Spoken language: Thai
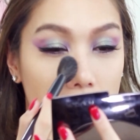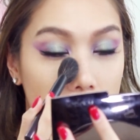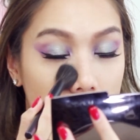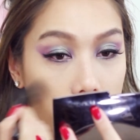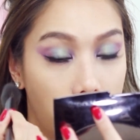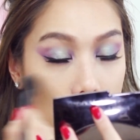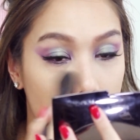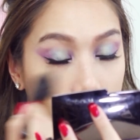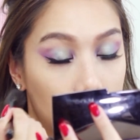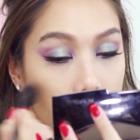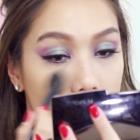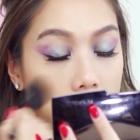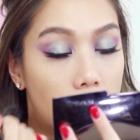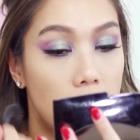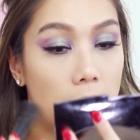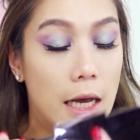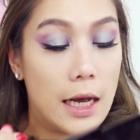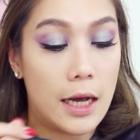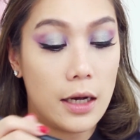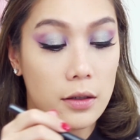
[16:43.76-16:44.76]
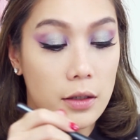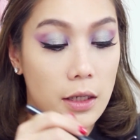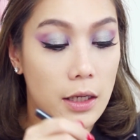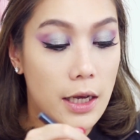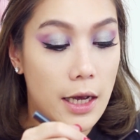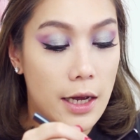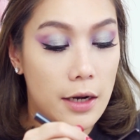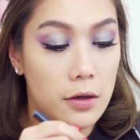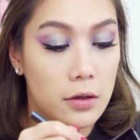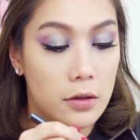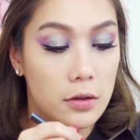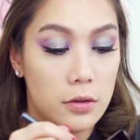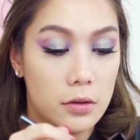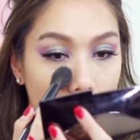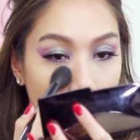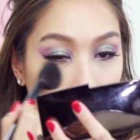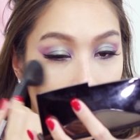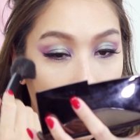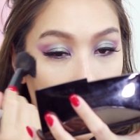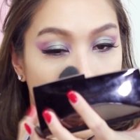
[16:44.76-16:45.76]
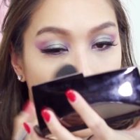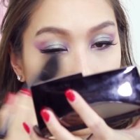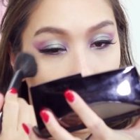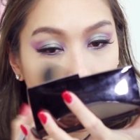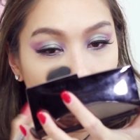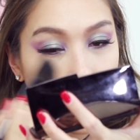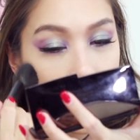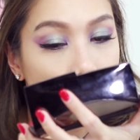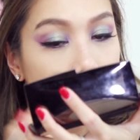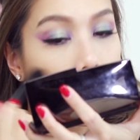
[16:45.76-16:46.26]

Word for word: บริเวณกลางในการก็เลยนะ แป้